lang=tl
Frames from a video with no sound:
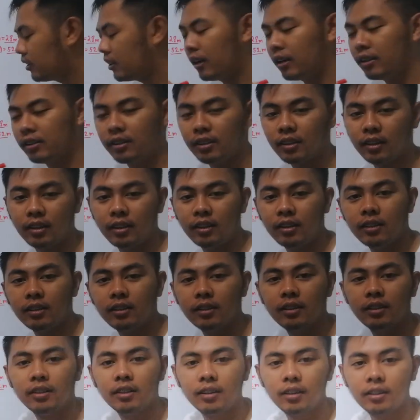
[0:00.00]
90
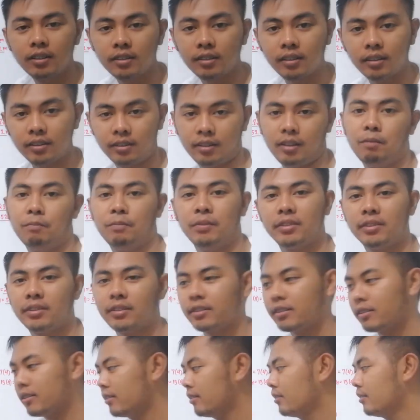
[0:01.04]
cm.
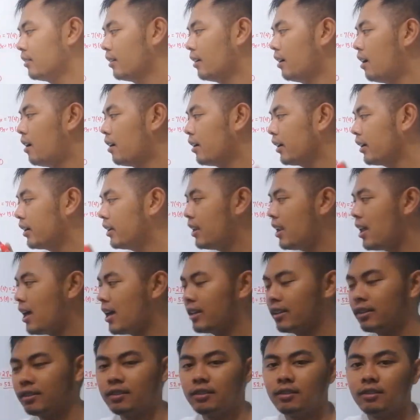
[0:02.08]
Okay,
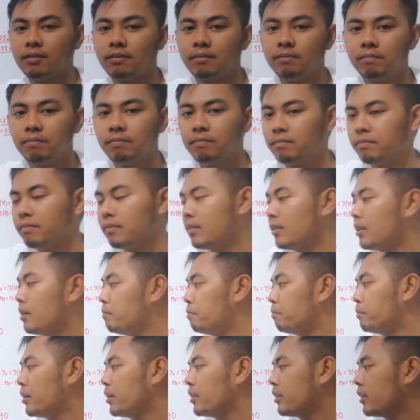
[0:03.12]
last.
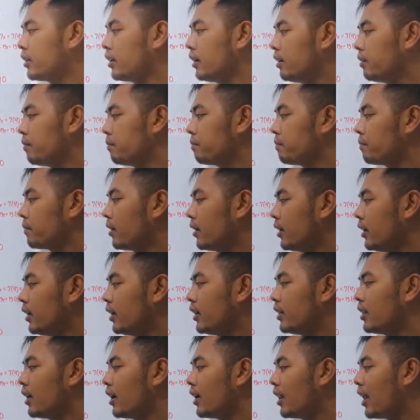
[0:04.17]
Number
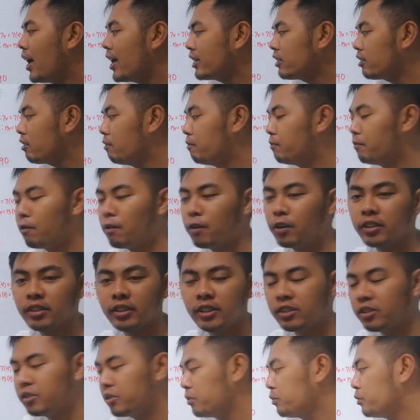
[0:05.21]
3. In a class of
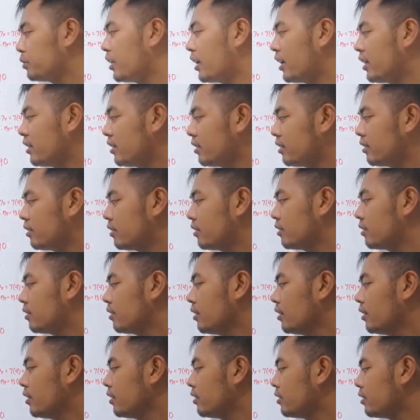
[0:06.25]
40
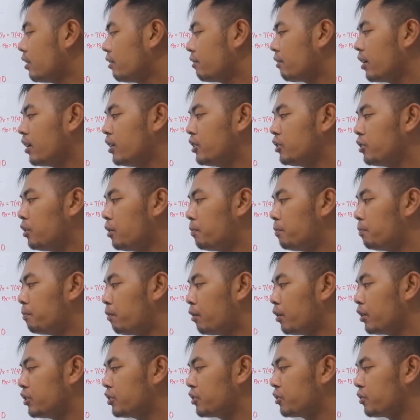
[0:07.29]
students, the ratio of
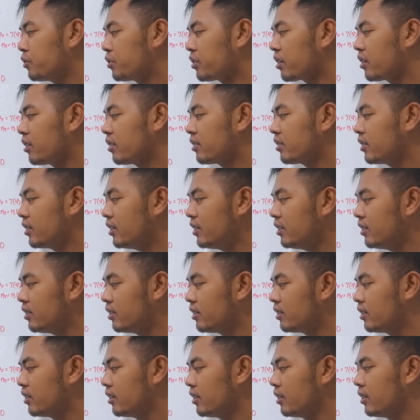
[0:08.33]
boys to girls
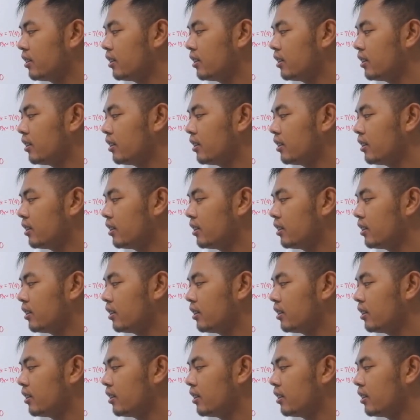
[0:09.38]
is